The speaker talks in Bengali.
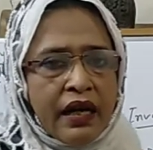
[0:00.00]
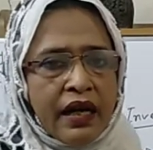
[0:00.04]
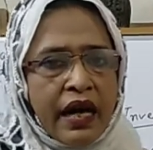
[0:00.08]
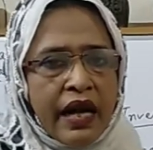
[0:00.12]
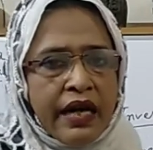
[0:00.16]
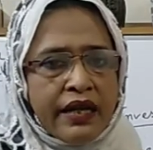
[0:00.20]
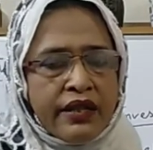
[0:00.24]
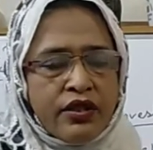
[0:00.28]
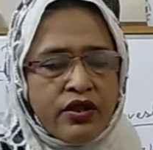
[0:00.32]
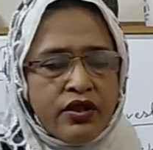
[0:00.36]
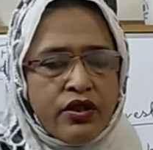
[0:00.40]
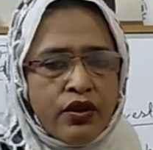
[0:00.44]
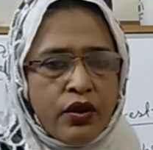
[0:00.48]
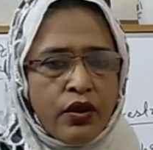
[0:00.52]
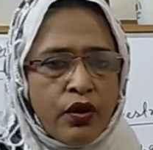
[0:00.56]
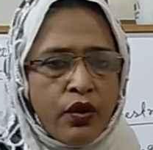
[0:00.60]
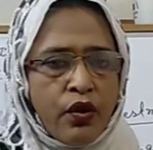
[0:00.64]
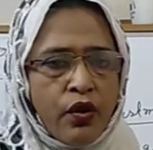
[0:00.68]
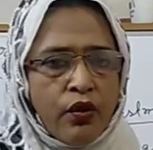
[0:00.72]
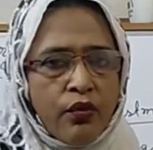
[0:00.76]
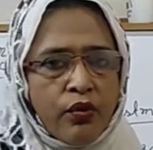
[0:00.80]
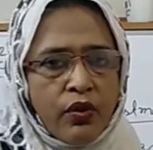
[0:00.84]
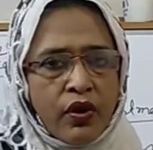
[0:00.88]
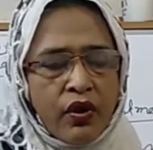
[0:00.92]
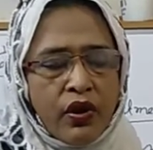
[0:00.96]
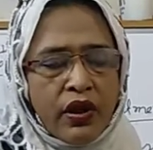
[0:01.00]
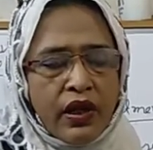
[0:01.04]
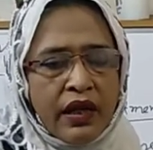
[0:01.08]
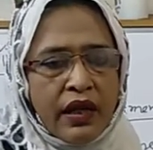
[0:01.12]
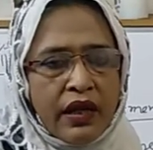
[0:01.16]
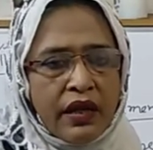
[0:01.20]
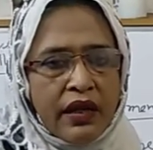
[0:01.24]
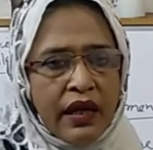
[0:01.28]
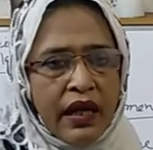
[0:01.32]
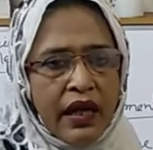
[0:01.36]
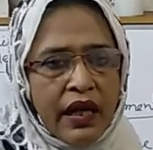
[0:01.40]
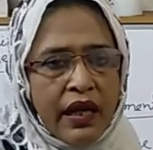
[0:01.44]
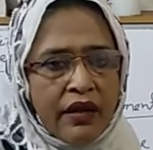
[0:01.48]
কার্যক্ষম করার
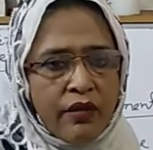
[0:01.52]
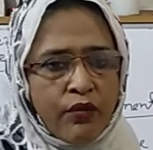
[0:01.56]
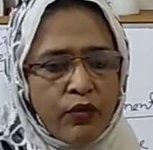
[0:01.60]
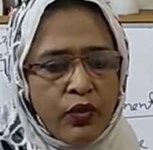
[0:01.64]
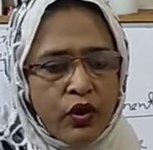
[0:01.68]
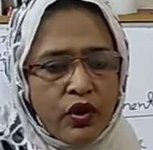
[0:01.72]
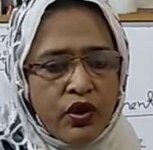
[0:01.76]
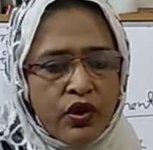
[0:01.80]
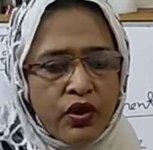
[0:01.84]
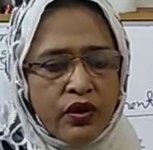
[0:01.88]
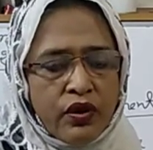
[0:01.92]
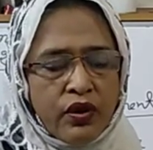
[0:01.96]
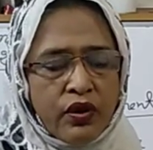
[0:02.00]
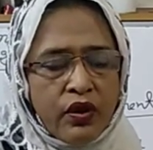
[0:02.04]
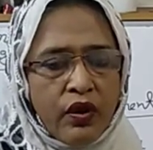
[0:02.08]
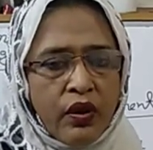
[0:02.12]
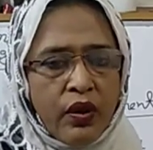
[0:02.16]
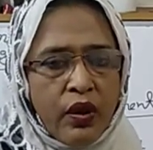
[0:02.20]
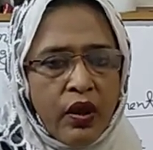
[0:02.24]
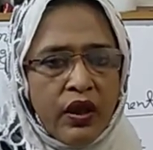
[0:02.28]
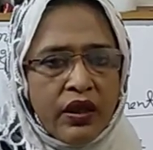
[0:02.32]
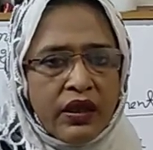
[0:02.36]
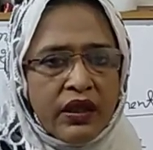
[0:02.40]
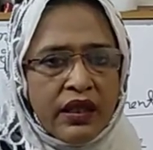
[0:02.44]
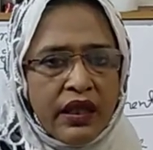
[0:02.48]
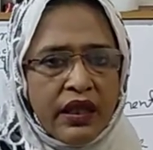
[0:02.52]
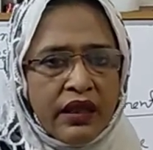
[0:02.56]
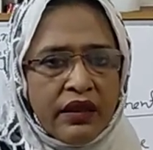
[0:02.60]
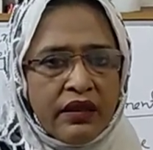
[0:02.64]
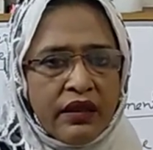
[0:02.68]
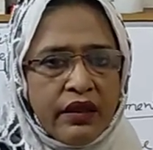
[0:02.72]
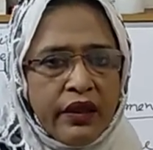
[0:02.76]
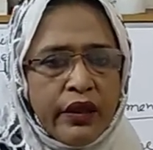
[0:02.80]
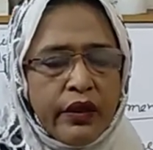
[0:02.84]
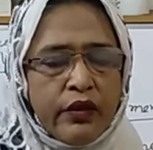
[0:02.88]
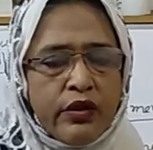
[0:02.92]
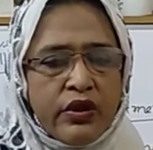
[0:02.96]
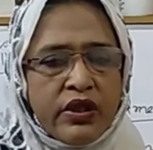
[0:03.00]
আগ পর্যন্ত অর্থাৎ
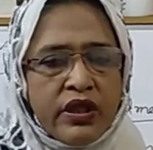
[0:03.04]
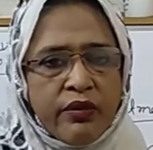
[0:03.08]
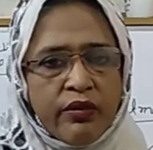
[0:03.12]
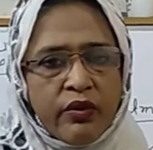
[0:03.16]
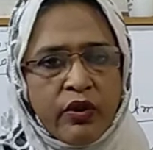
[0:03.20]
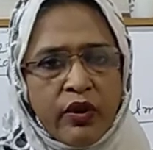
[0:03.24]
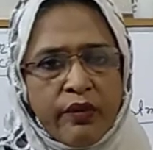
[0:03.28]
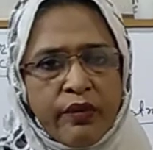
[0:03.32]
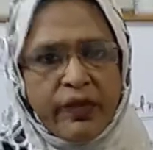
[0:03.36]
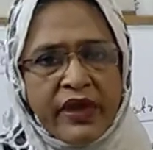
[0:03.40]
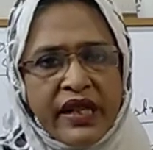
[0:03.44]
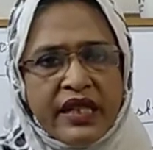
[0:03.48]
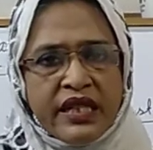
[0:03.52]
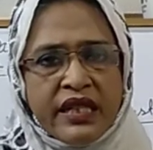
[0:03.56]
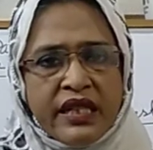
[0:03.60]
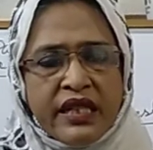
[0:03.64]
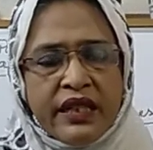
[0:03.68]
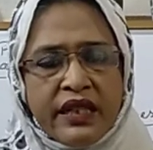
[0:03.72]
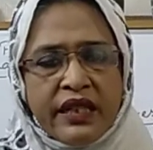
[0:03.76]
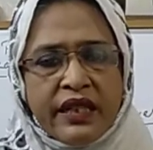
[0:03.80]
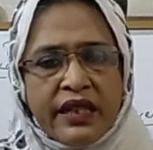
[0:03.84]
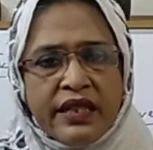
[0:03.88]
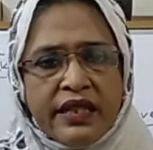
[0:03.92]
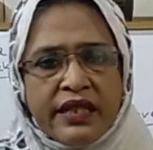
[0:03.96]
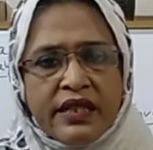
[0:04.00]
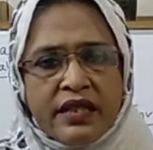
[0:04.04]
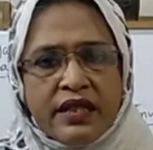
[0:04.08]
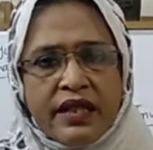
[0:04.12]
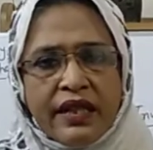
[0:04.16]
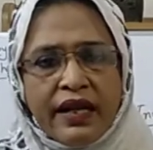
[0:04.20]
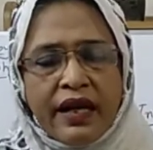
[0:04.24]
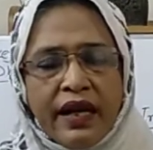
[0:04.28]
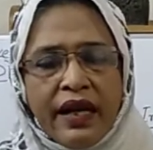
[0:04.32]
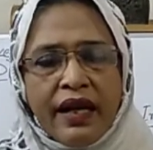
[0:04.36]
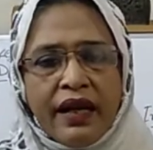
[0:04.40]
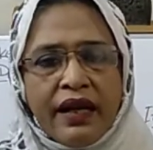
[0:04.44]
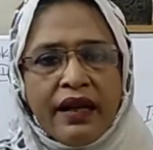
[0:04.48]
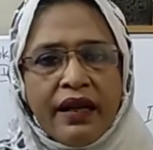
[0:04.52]
ইউজেবল
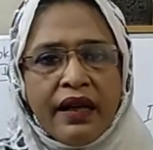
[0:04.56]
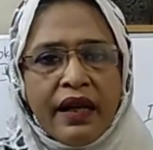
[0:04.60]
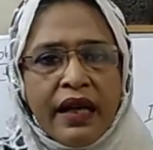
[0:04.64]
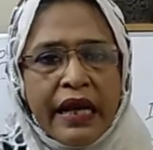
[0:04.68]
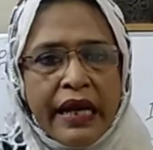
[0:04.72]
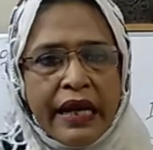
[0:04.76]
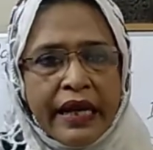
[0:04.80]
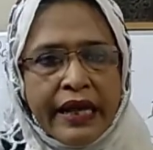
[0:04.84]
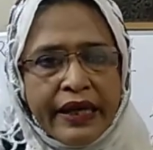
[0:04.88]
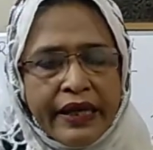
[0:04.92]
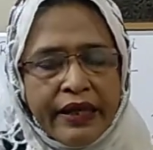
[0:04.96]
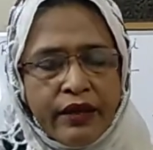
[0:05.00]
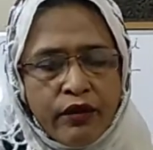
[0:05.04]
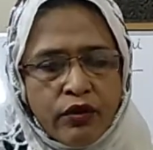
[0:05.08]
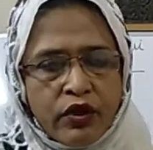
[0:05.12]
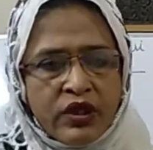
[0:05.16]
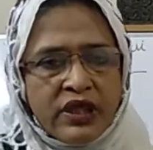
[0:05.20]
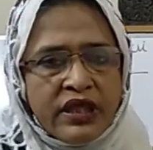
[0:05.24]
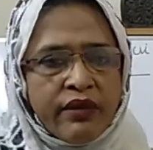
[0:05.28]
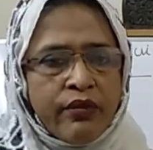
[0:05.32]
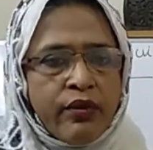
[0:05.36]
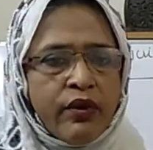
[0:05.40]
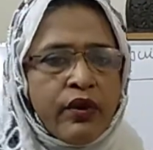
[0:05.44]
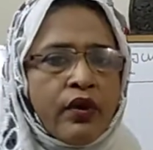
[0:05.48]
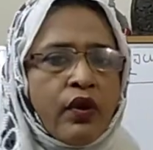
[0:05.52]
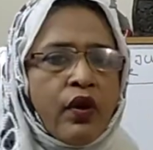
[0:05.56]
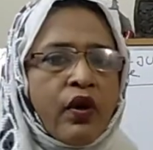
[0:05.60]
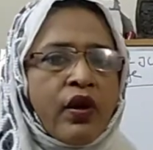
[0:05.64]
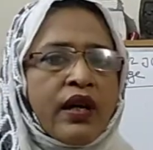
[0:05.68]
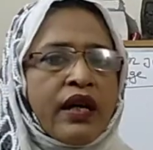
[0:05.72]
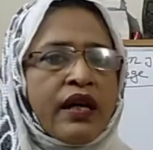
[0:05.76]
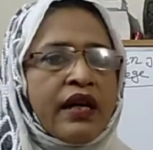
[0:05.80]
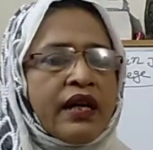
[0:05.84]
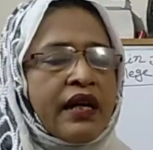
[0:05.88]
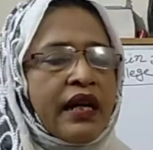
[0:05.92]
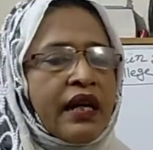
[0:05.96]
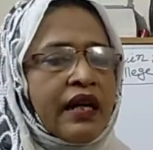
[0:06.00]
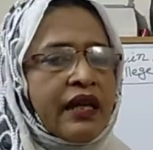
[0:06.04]
মেশিনারিজটা ইউজেবল
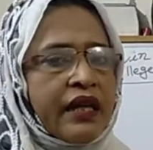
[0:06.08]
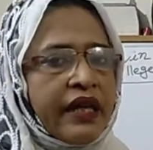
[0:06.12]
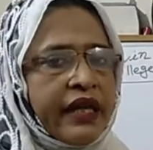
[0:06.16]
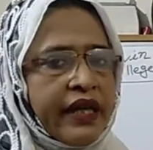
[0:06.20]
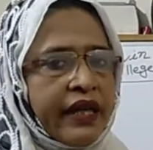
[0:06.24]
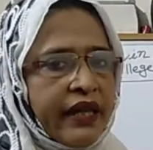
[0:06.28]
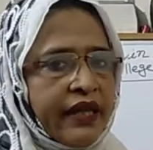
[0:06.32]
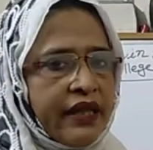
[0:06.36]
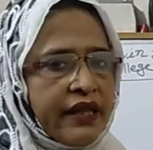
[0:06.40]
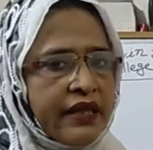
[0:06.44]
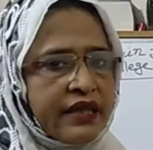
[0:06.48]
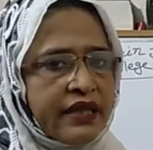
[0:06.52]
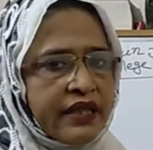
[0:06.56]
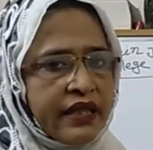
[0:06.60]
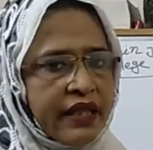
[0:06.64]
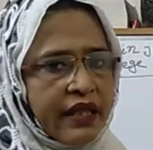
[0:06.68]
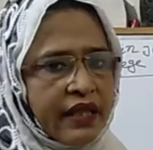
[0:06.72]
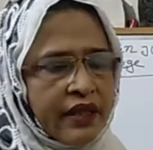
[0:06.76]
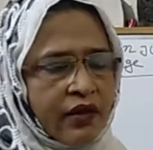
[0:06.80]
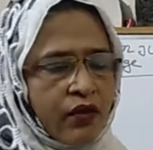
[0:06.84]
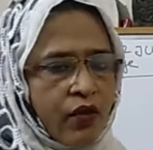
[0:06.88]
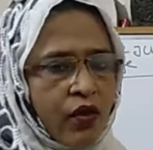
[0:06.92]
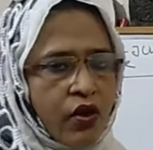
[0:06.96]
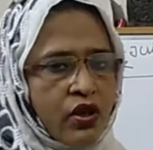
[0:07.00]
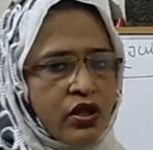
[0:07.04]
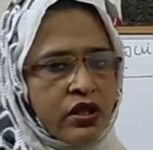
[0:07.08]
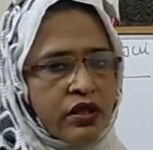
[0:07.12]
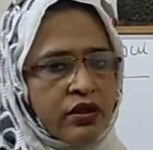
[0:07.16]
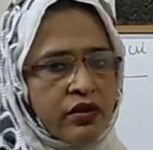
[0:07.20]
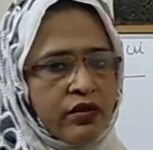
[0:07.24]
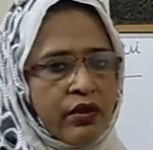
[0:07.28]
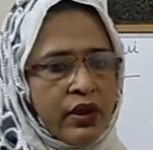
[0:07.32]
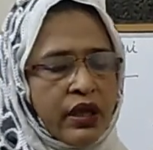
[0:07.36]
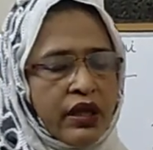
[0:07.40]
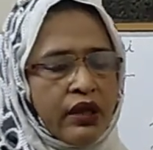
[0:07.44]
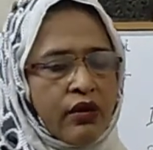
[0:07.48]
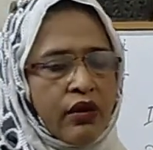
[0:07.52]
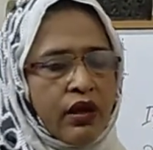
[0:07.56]
করার আগে যে
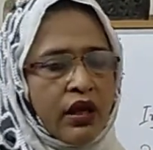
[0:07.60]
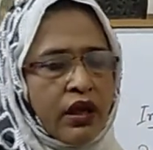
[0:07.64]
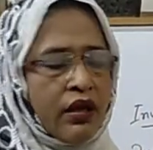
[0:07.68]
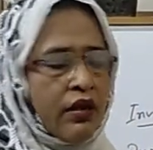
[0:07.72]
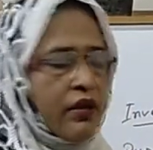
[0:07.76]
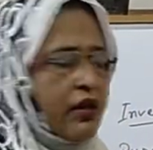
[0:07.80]
কস্টগুলি করা